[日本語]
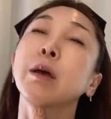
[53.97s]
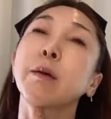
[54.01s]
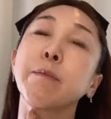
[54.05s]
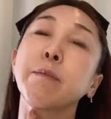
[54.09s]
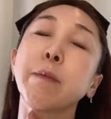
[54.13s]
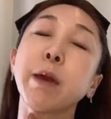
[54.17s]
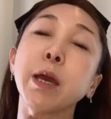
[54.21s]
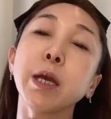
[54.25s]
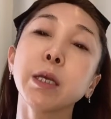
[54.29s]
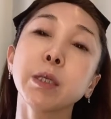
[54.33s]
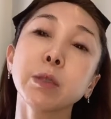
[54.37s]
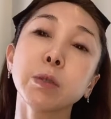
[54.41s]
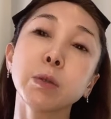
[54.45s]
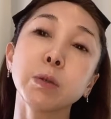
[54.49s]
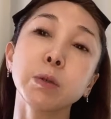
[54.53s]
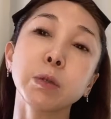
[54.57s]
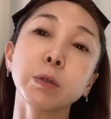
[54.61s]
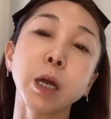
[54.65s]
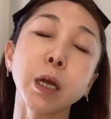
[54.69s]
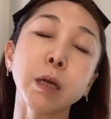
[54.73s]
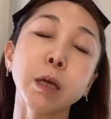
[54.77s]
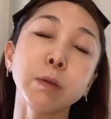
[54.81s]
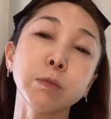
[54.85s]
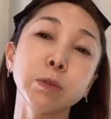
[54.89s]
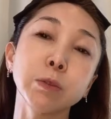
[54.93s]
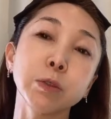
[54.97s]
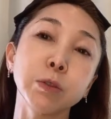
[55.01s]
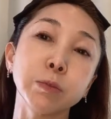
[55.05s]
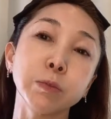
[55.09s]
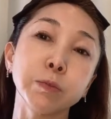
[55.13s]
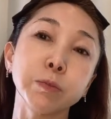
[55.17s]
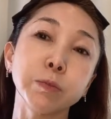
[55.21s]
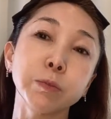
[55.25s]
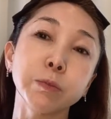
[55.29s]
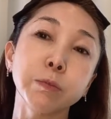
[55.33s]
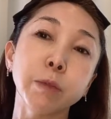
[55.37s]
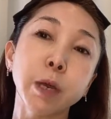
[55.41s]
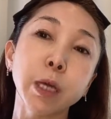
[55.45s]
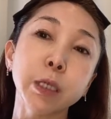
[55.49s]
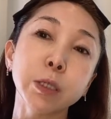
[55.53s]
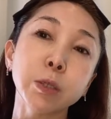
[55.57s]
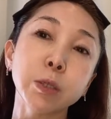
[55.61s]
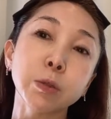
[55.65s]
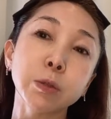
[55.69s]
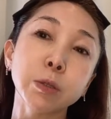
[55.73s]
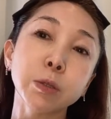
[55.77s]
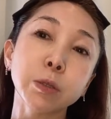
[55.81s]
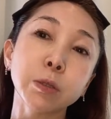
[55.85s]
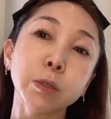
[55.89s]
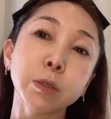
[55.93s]
瞑想タイム瞑
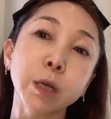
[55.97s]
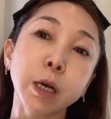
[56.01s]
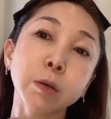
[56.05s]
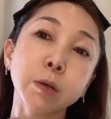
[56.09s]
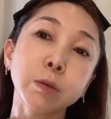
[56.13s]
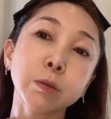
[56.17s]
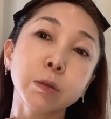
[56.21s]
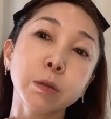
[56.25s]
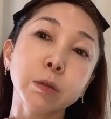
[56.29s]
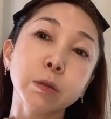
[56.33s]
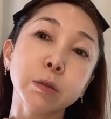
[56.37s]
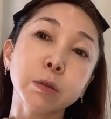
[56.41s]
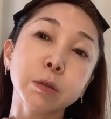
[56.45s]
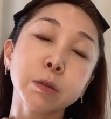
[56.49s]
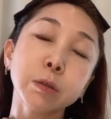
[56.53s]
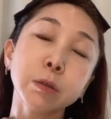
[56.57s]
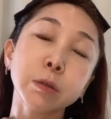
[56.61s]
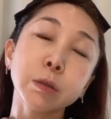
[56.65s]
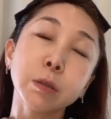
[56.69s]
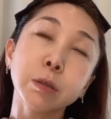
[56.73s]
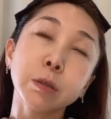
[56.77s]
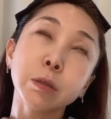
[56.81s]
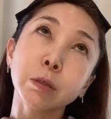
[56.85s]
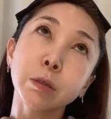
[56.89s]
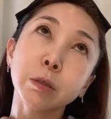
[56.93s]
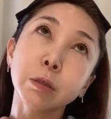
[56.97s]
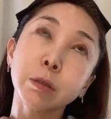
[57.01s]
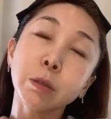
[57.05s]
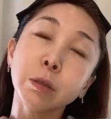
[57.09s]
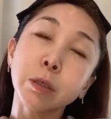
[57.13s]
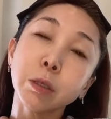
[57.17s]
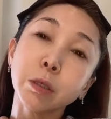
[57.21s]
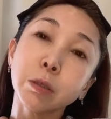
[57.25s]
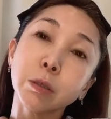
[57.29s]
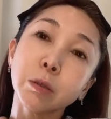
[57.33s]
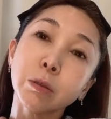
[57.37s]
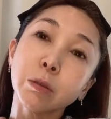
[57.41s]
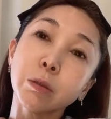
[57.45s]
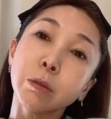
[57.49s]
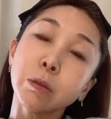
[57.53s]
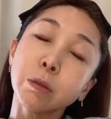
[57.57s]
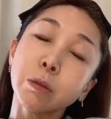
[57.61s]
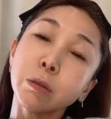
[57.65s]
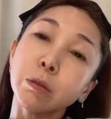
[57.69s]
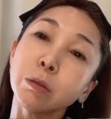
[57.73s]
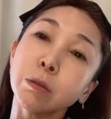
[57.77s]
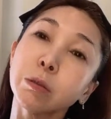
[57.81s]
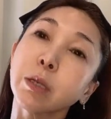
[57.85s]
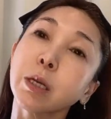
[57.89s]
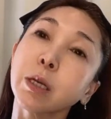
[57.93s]
想するがごとくゆっくり
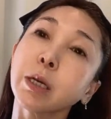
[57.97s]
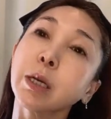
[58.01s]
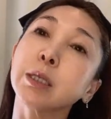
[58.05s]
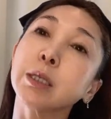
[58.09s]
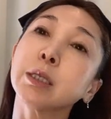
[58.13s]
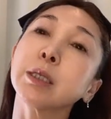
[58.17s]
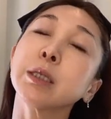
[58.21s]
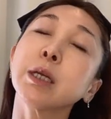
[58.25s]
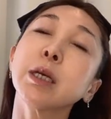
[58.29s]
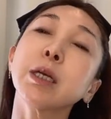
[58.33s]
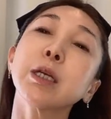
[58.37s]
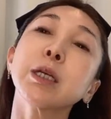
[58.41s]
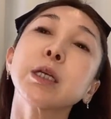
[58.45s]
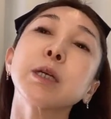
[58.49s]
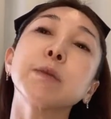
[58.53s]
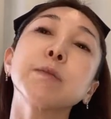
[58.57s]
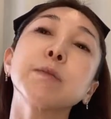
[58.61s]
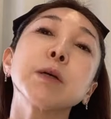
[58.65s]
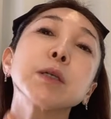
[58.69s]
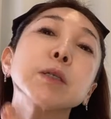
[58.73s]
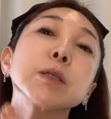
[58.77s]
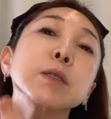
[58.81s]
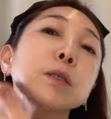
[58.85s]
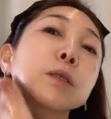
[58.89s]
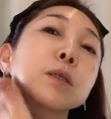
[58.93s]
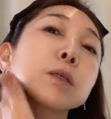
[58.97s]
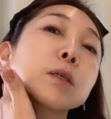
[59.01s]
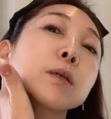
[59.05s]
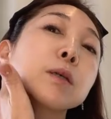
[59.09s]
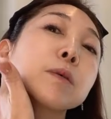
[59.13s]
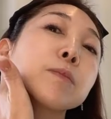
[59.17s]
と流していきます